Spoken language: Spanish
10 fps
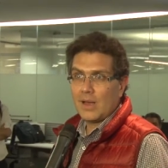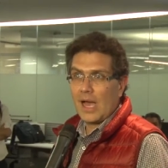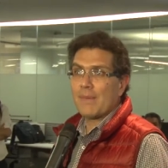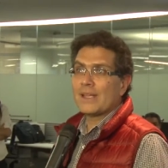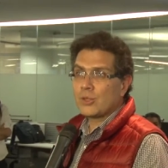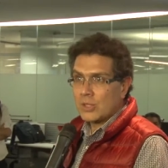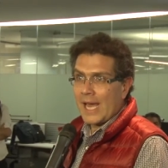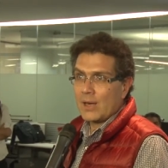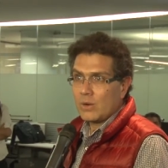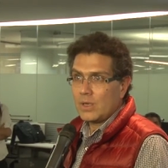
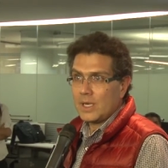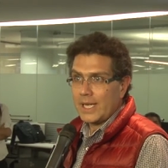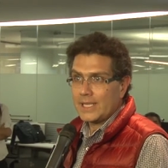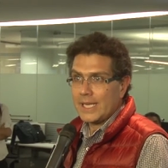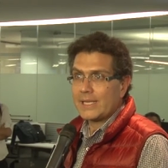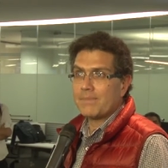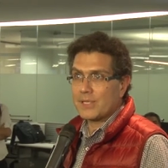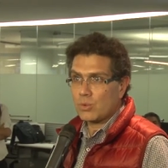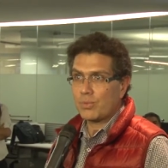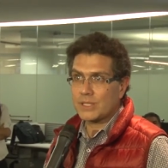abandonaron la idea de
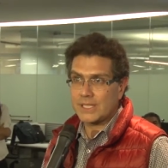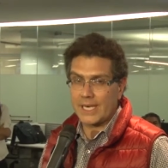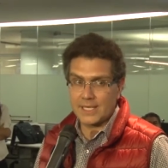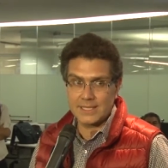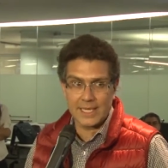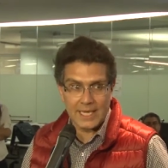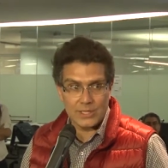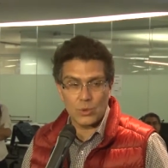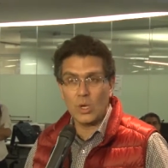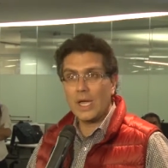presupuestar, en este
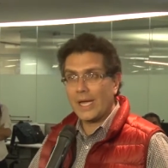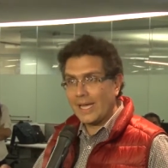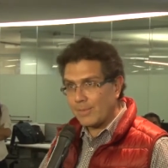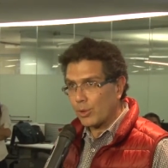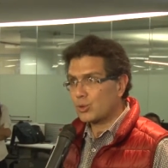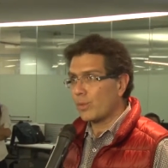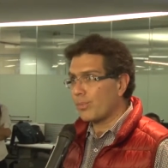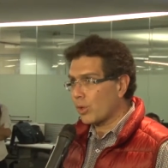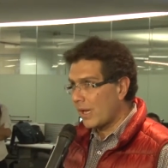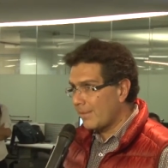caso, el voto
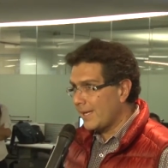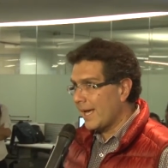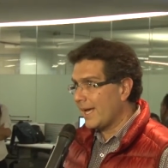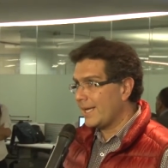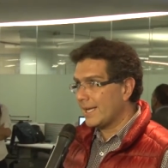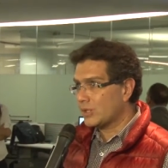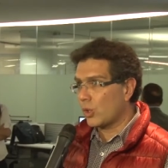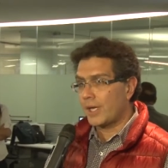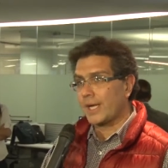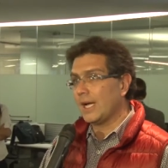por la vía
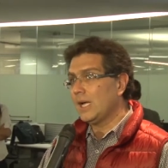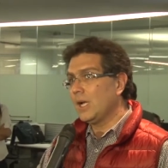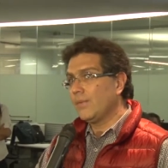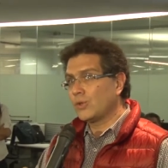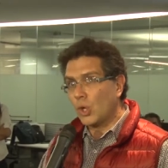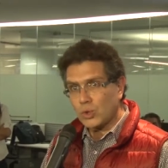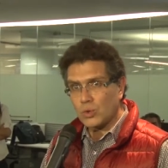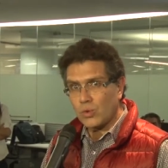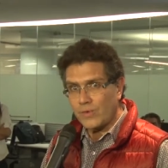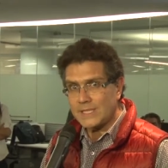electrónica. No
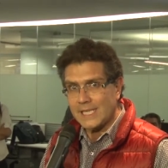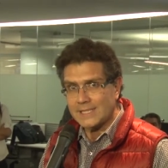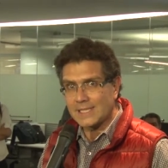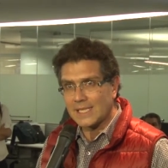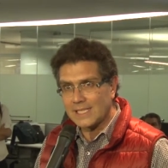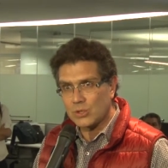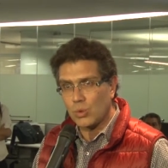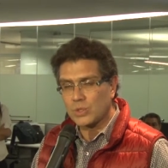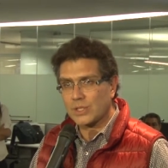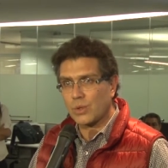son suficientes las
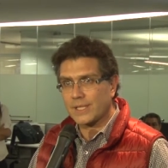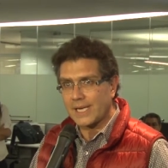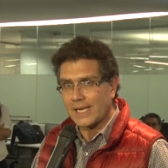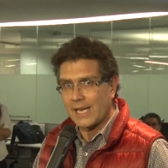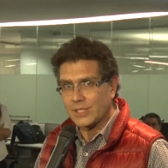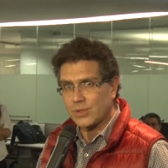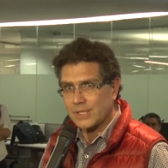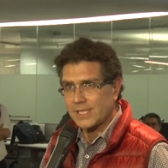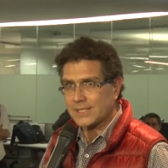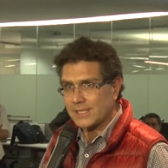excusas o las
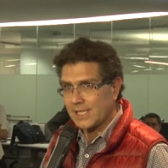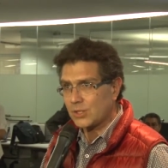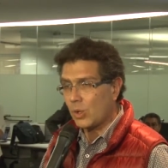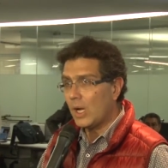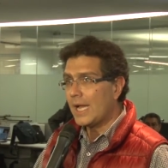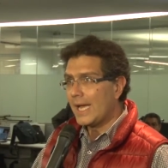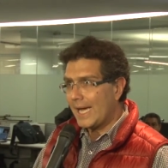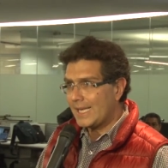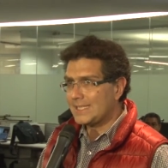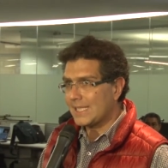aclaraciones que está haciendo
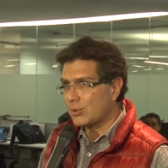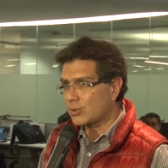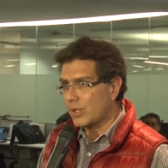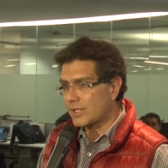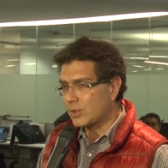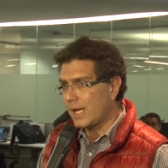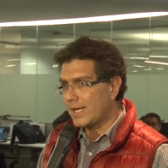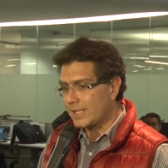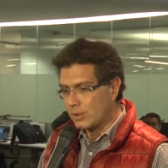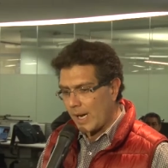el Instituto Nacional
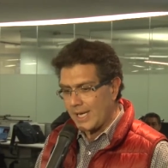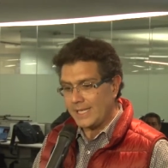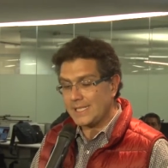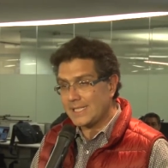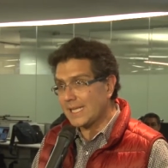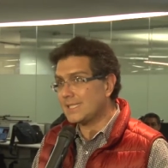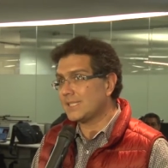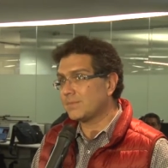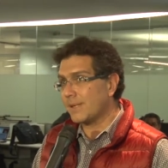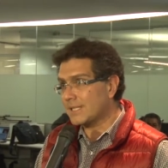Electoral y si es
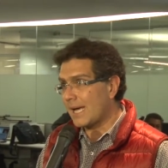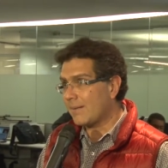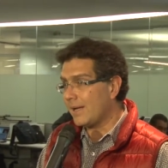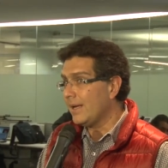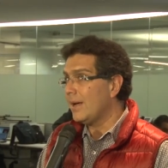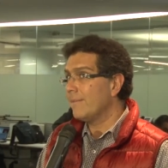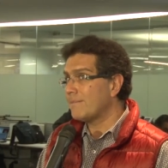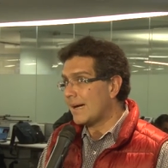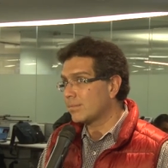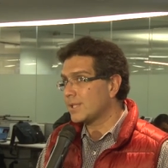indispensable,
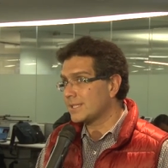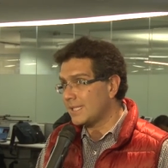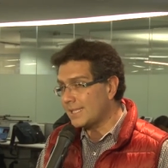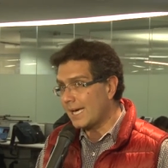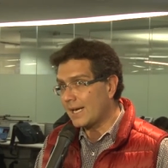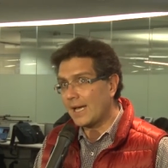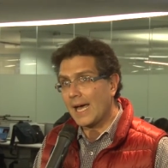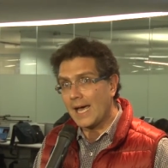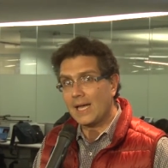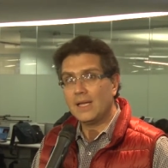vamos a citar
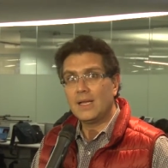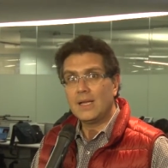a